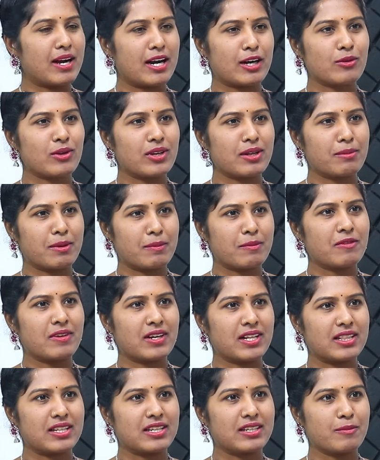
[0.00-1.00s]
మారుగుల మమ్మీ
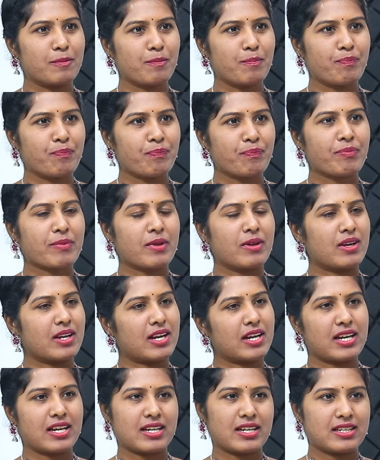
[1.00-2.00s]
వాళ్ళది ఓకే
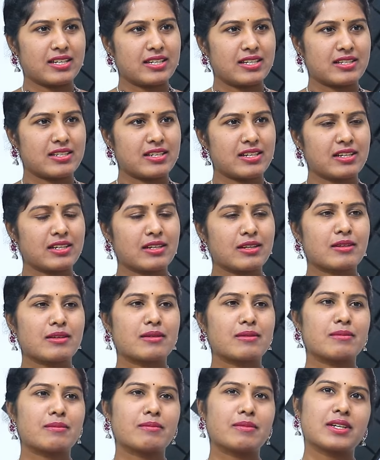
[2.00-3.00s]
రంగారెడ్డి డిస్ట్రిక్ట్
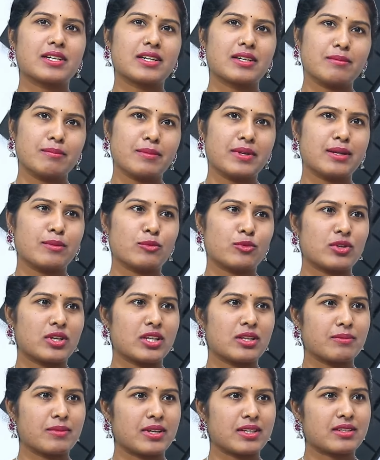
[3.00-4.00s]
బట్ మేము
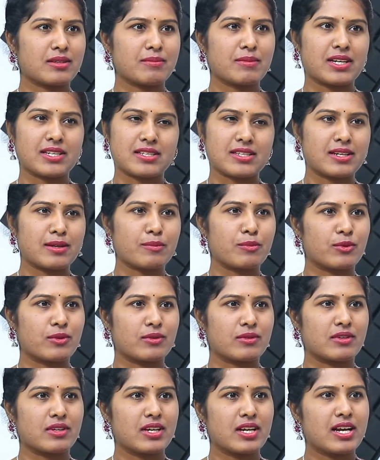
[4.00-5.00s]
ఉన్నది మాత్రం
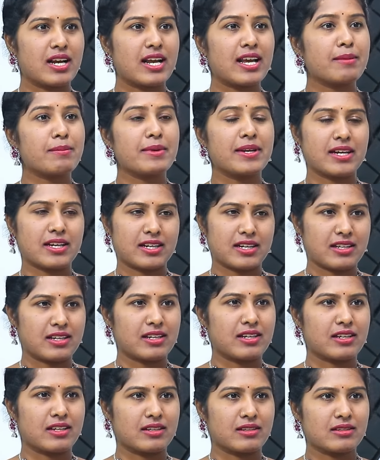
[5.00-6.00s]
హస్నాపూర్ ఎల్బీ నగర్
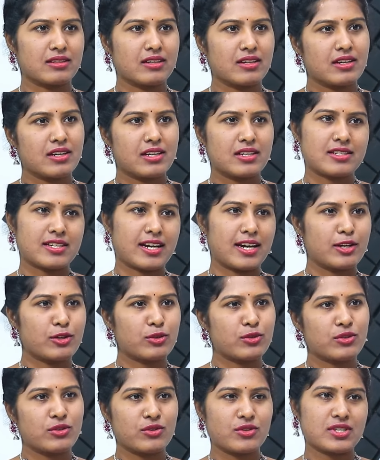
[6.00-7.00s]
దగ్గర
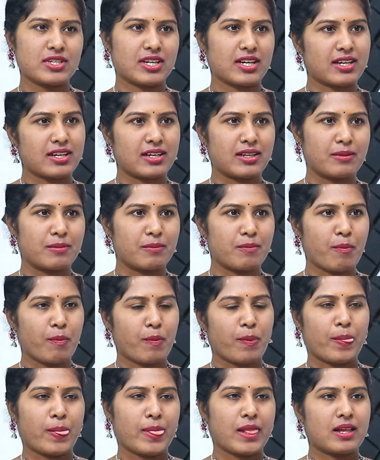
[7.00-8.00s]
చైల్డ్హుడ్ నుంచి అక్కడే
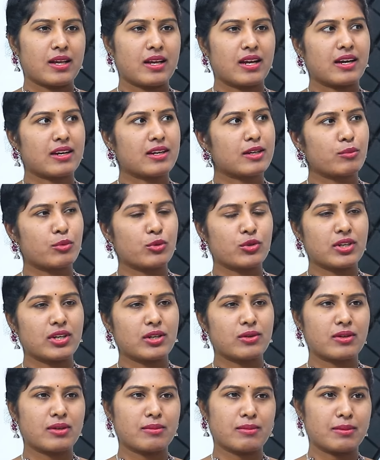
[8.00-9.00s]
అక్కడ పుట్టినా
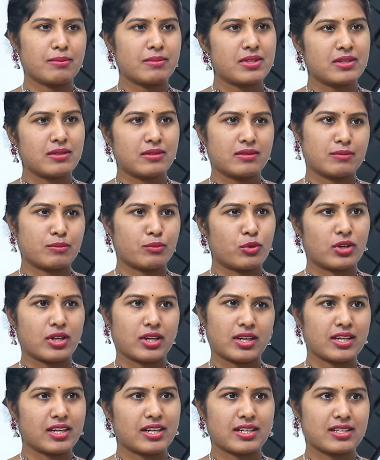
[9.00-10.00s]
కూడా మమ్మీ
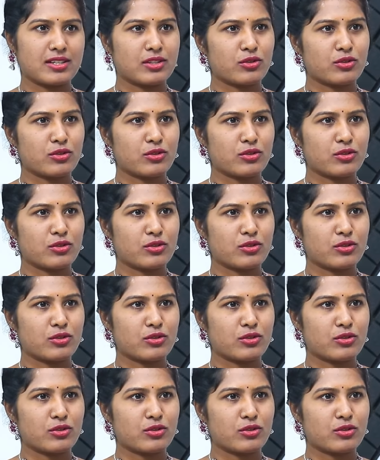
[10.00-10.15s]
పుట్టగానే ఇక్కడ